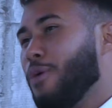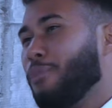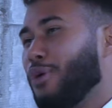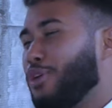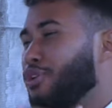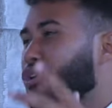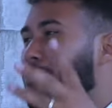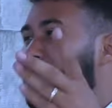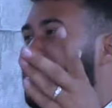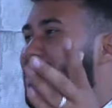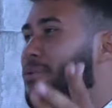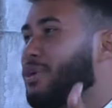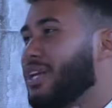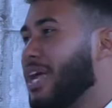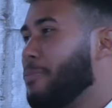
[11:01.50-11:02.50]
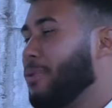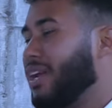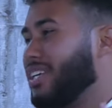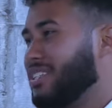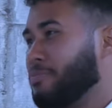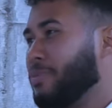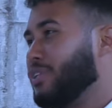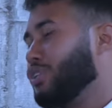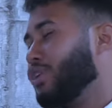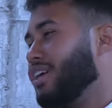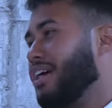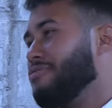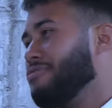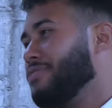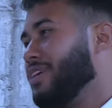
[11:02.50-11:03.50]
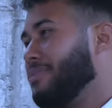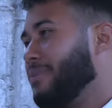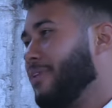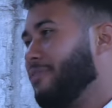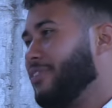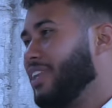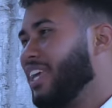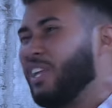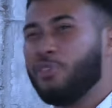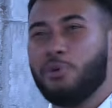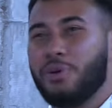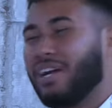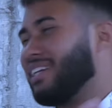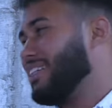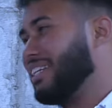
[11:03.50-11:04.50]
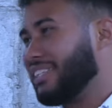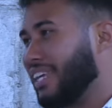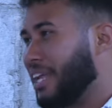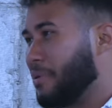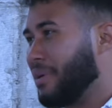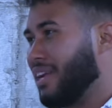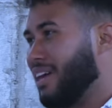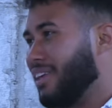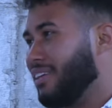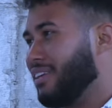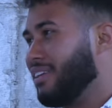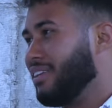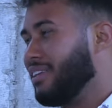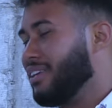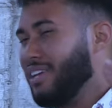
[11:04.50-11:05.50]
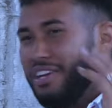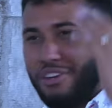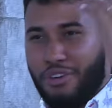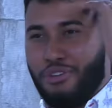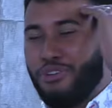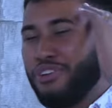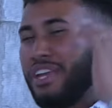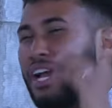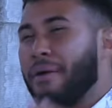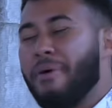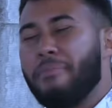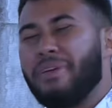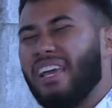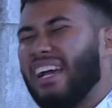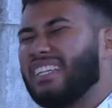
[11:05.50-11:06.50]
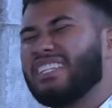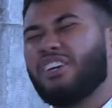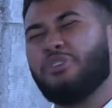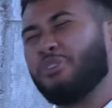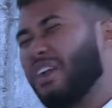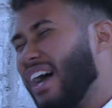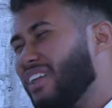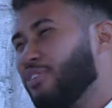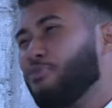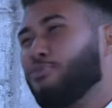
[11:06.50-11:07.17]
pues yo comencé a orar por las personas enfermas y nunca se sanaba nadie. Y yo llegaba a mi casa llorando.